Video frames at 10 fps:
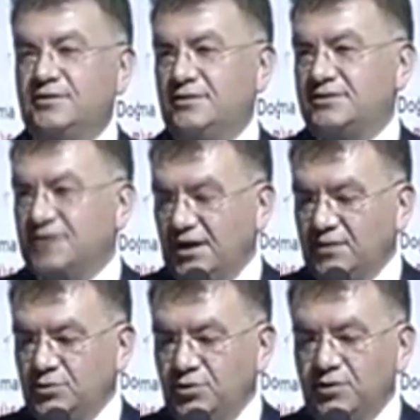
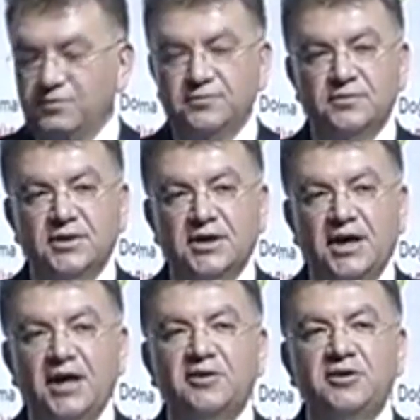selamlıyorum.
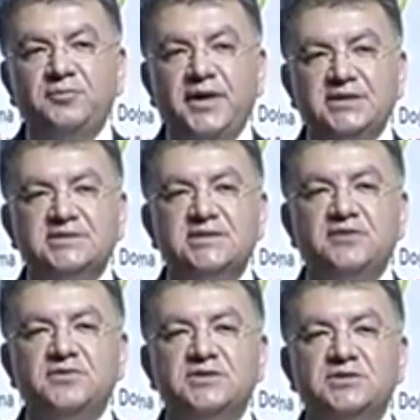Ehli beyt
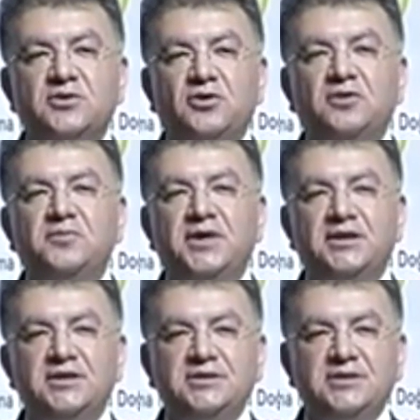sevgisi
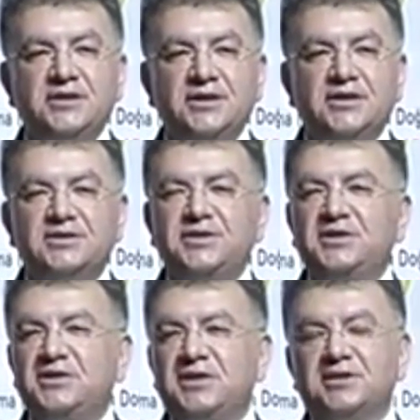olmayanın
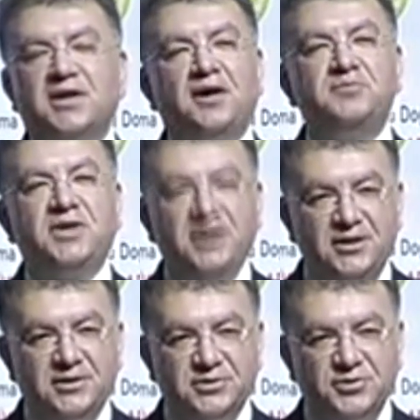dini de tam
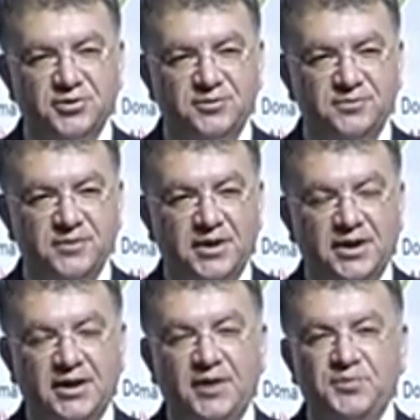değildir diyorum.
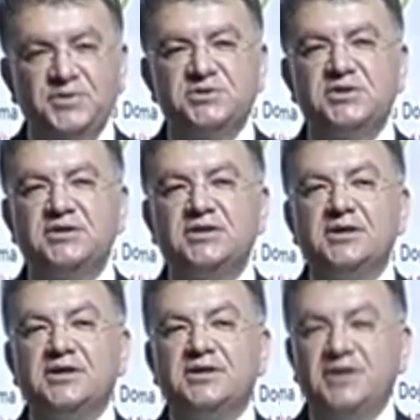Hepinizi
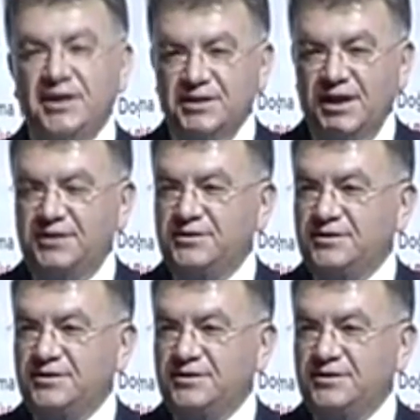yeniden